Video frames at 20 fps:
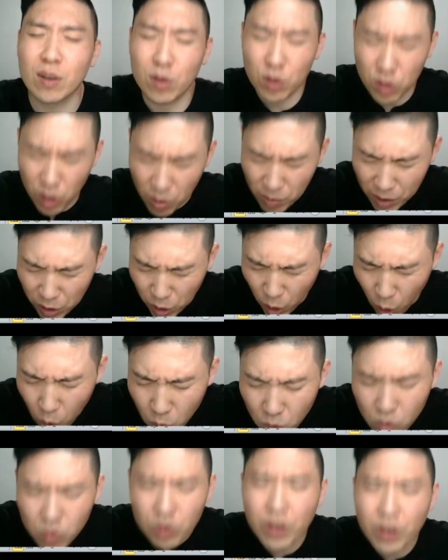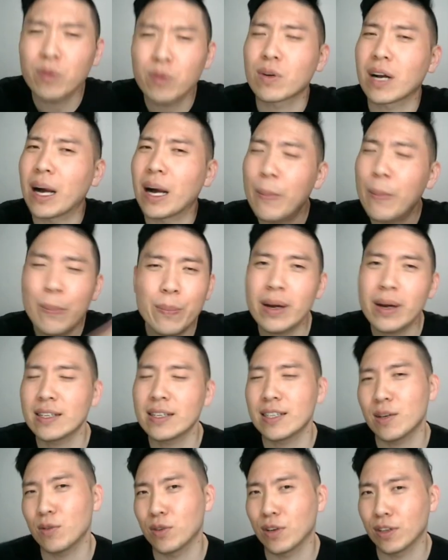정말 겨우겨우 간발의
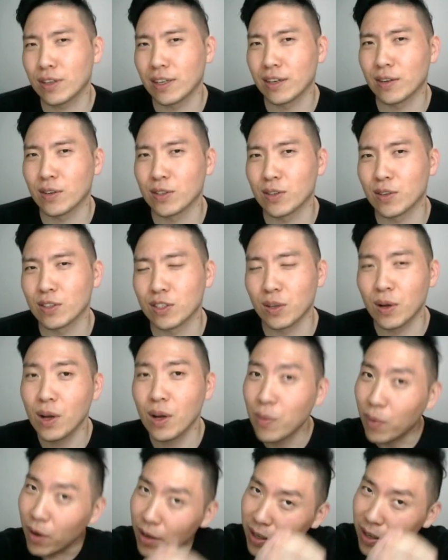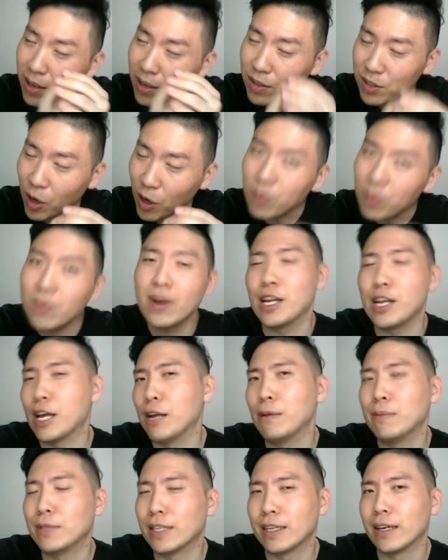차로 이겼다는 거죠. 그래서 머리카락 정말
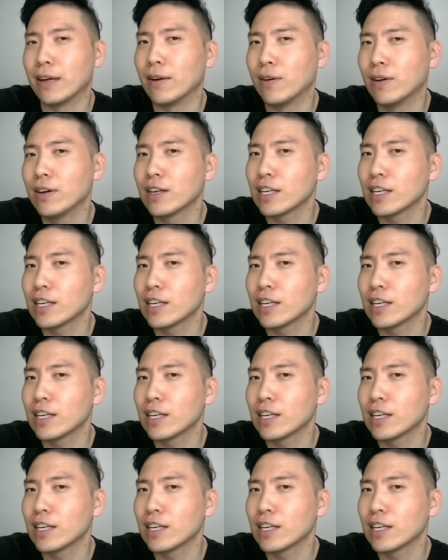얇잖아요.